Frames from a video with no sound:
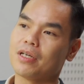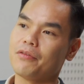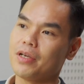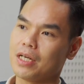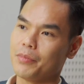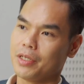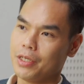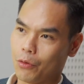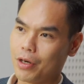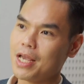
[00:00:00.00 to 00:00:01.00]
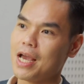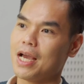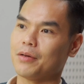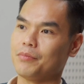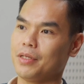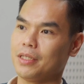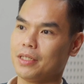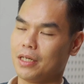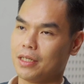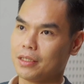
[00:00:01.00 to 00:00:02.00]
được cái việc là mình hiểu khách hàng
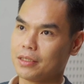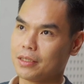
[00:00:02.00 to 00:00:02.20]
mình à,